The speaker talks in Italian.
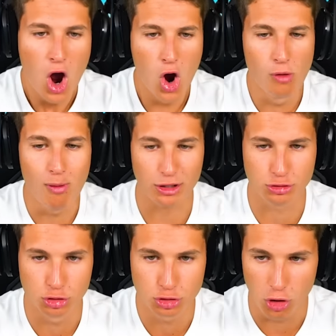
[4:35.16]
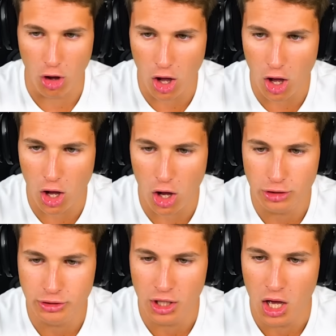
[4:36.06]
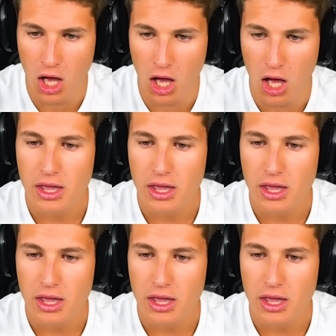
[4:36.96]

Eumatison! Madonna!